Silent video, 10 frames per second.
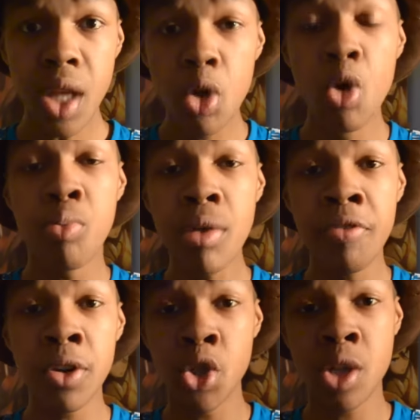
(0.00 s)
Le point
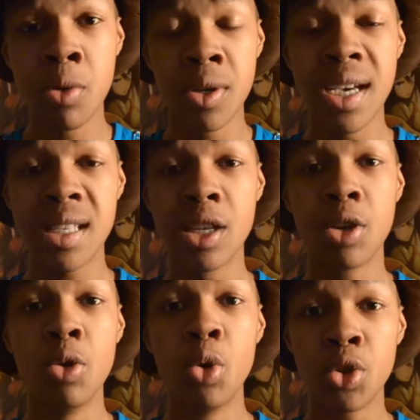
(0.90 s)
fort de ce manga, c'est
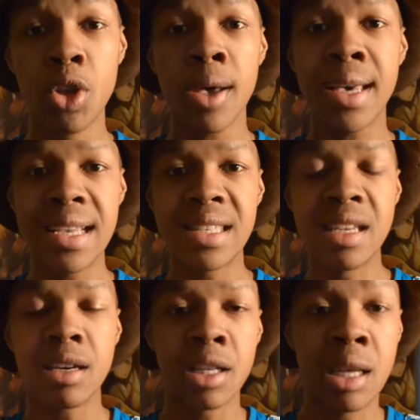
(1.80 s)
que l'auteur casse
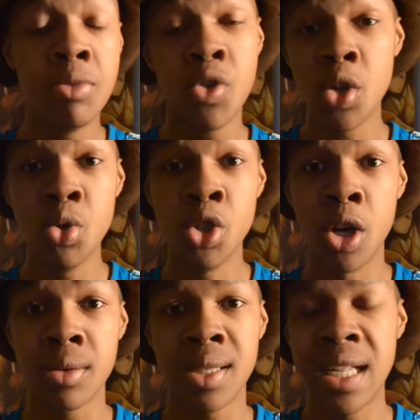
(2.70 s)
les codes habituels du
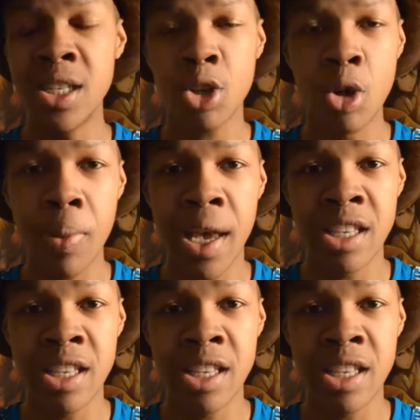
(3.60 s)
genre. C'est-à-dire que par